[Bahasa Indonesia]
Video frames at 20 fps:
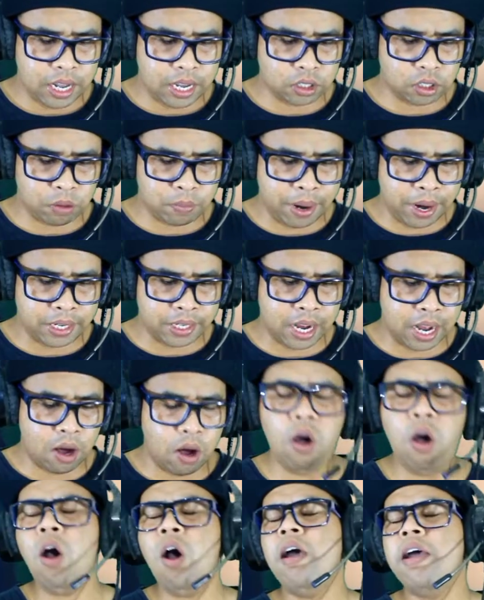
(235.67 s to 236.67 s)
langsung main nggak?
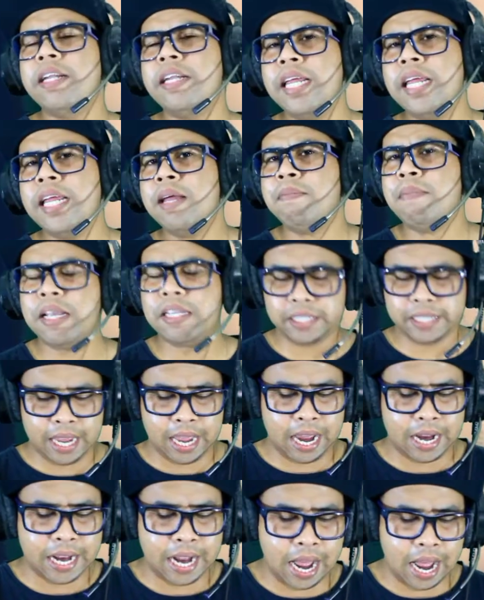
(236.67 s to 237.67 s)
Oh ini masih
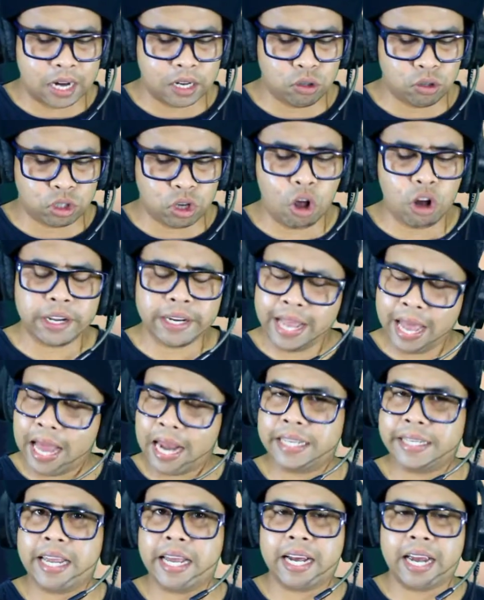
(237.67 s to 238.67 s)
ada
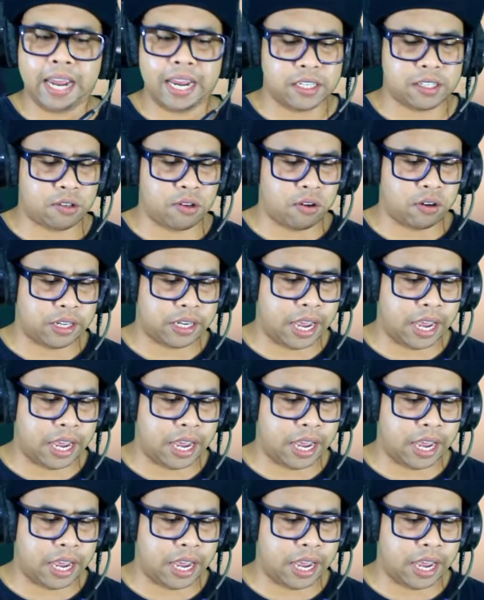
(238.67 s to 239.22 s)
tutorialnya guys, oke